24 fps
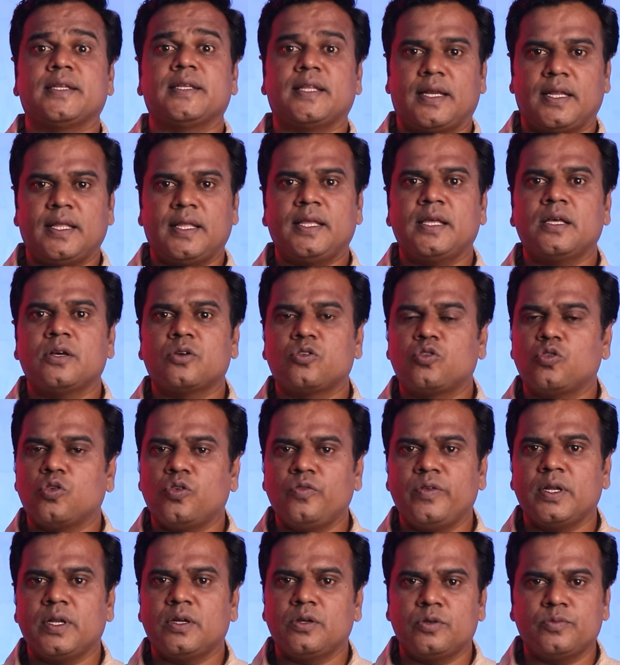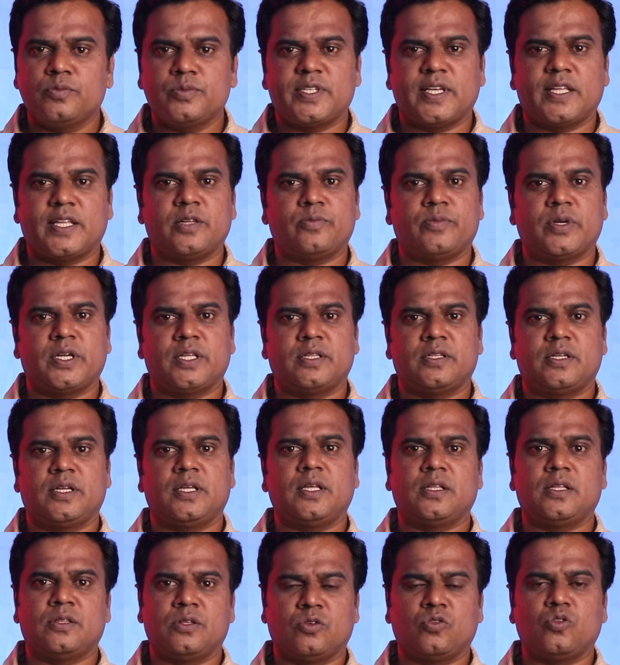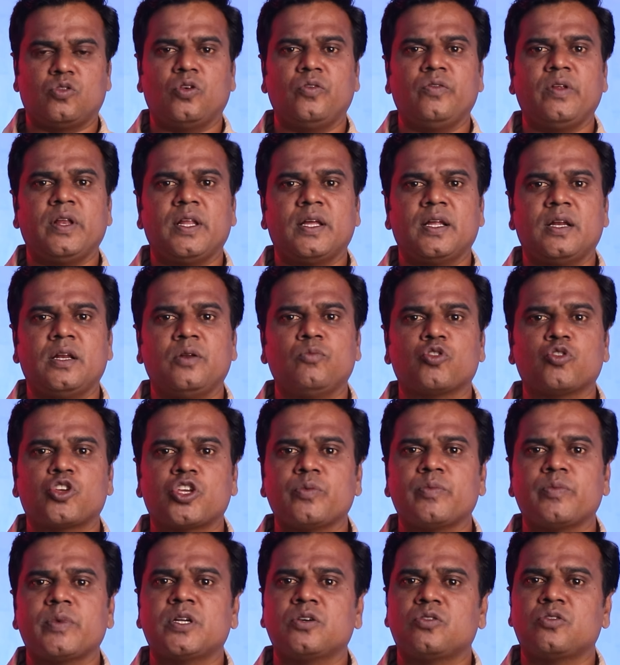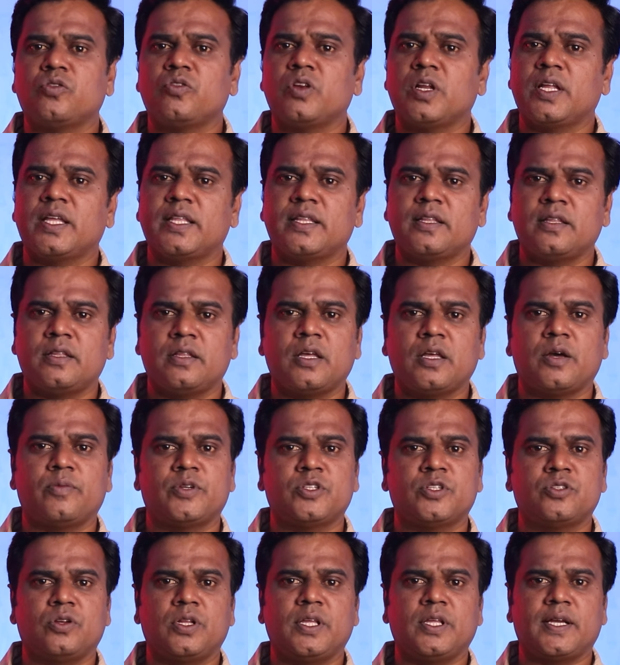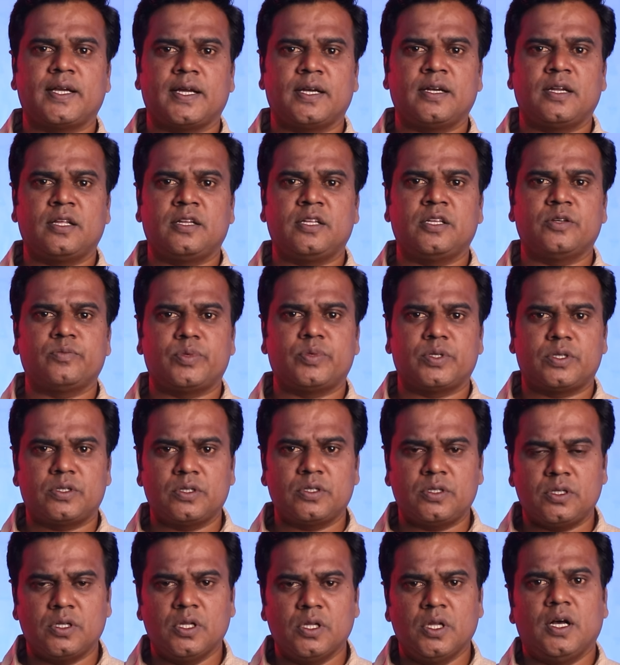நிறைய கோவில்களும் சேதமடைந்தன அந்த கோவில்கள் முக்கியமான கோவில் எது அப்படின்னு சொல்லி கண்டறியப்பட்டு